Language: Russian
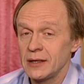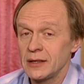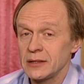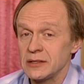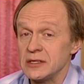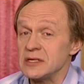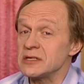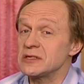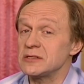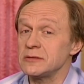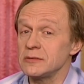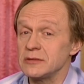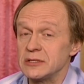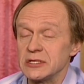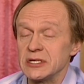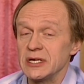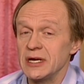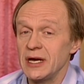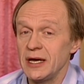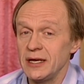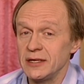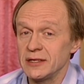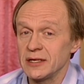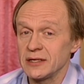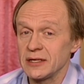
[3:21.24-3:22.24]
Не
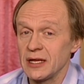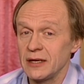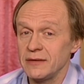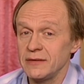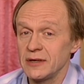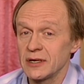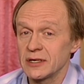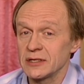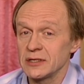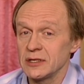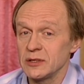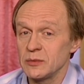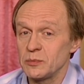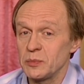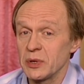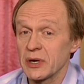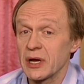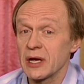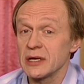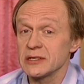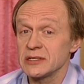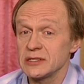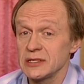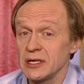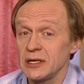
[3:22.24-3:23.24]
случайно, наверное,
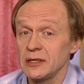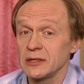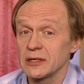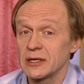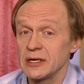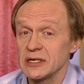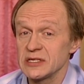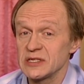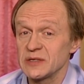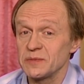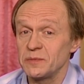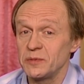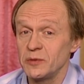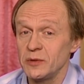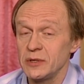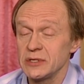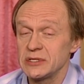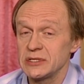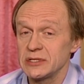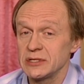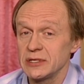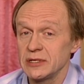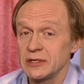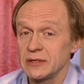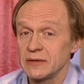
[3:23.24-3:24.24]
показал
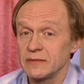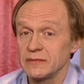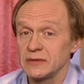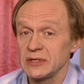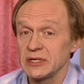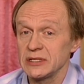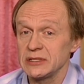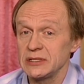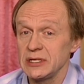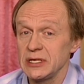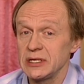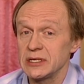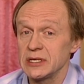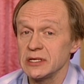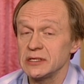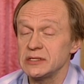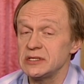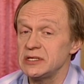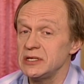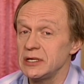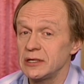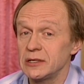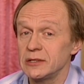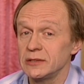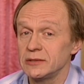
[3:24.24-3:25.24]
Господь владыке
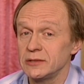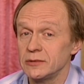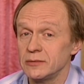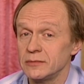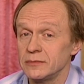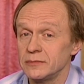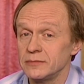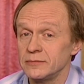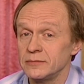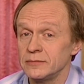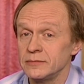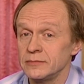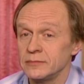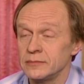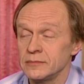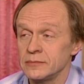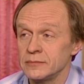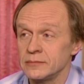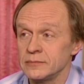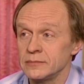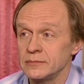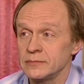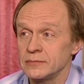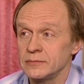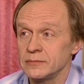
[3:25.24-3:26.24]
Тихону
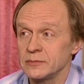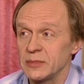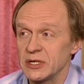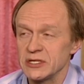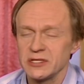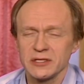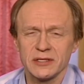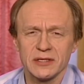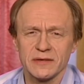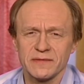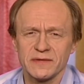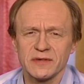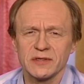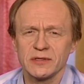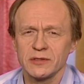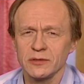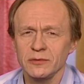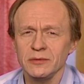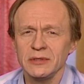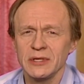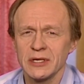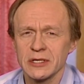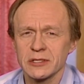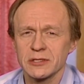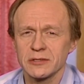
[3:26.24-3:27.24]
почти всю
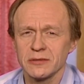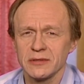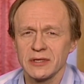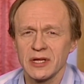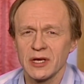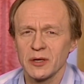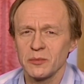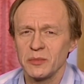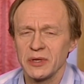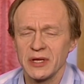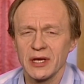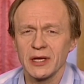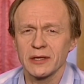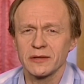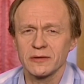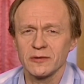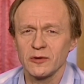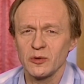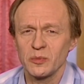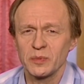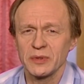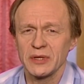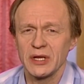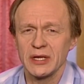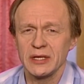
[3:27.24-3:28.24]
нашу необъятную
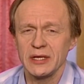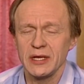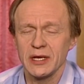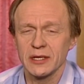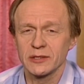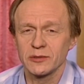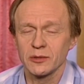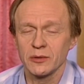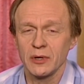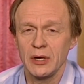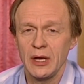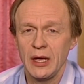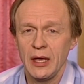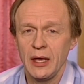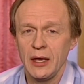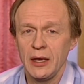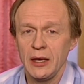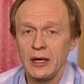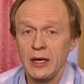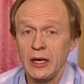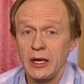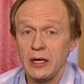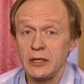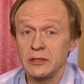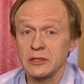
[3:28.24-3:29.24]
планету –
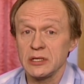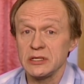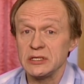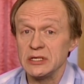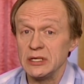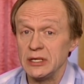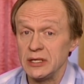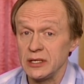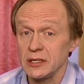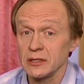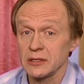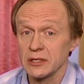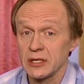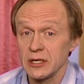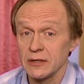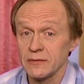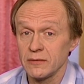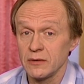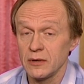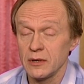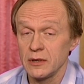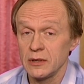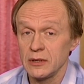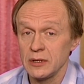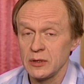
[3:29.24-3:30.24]
и наделил
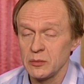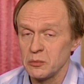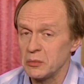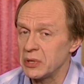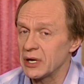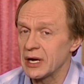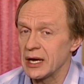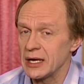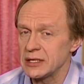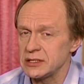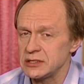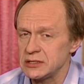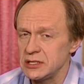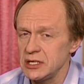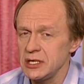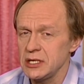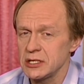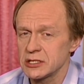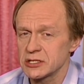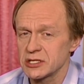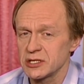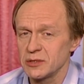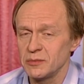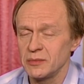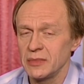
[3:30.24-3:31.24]
его
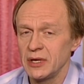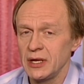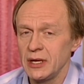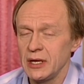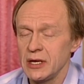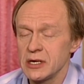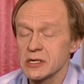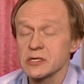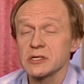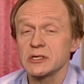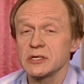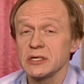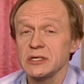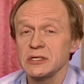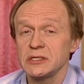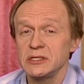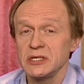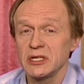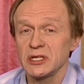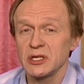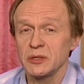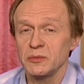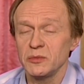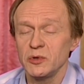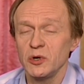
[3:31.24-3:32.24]
богатейшим
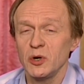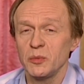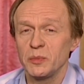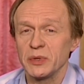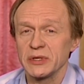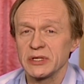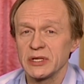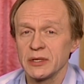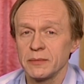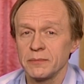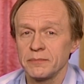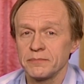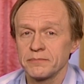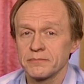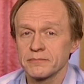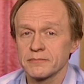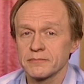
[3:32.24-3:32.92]
жизненным опытом.